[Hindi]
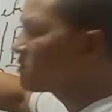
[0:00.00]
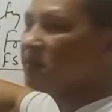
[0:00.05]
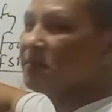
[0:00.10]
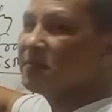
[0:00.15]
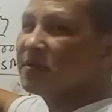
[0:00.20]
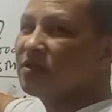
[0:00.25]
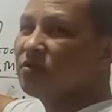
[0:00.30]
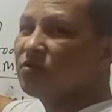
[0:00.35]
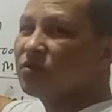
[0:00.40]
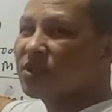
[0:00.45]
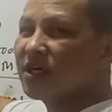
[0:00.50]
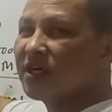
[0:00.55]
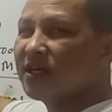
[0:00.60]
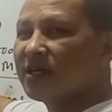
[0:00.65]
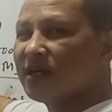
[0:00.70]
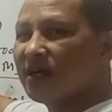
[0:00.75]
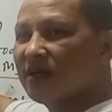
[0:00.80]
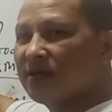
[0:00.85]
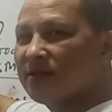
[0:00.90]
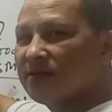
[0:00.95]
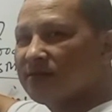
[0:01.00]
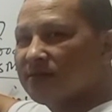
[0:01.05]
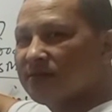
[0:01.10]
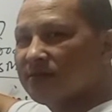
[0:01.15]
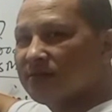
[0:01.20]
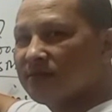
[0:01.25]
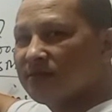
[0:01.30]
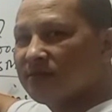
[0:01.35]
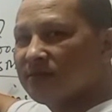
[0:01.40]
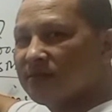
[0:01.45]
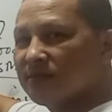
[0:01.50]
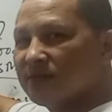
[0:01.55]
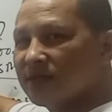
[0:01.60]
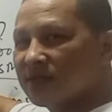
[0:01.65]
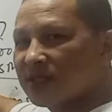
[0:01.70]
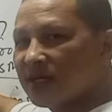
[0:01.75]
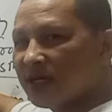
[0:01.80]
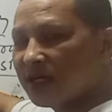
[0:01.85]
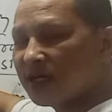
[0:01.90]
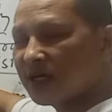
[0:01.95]
इसमें भी क्यों तरीका है
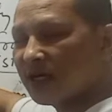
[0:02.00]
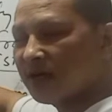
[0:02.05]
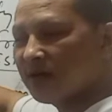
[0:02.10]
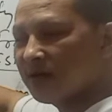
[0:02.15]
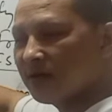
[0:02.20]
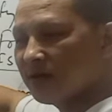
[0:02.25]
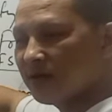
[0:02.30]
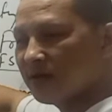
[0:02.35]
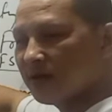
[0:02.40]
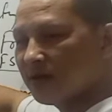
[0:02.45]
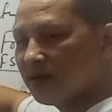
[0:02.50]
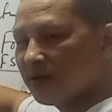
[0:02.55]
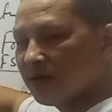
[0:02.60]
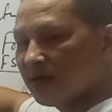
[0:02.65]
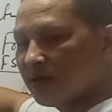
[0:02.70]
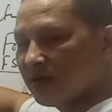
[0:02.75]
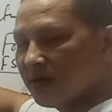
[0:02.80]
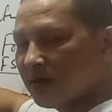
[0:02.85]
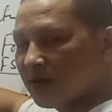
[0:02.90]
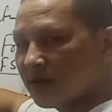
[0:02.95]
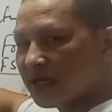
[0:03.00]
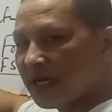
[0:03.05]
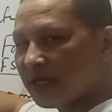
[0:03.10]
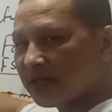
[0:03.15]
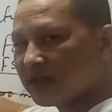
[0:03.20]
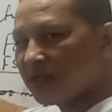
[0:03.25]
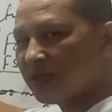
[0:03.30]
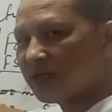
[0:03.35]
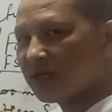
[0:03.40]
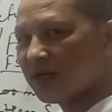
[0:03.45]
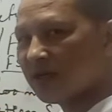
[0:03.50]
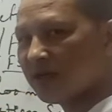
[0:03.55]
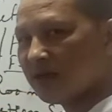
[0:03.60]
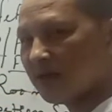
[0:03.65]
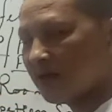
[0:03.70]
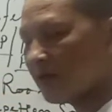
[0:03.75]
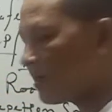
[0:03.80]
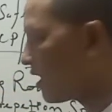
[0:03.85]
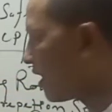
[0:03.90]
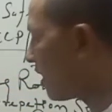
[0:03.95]
तरीका है क्या तरीका है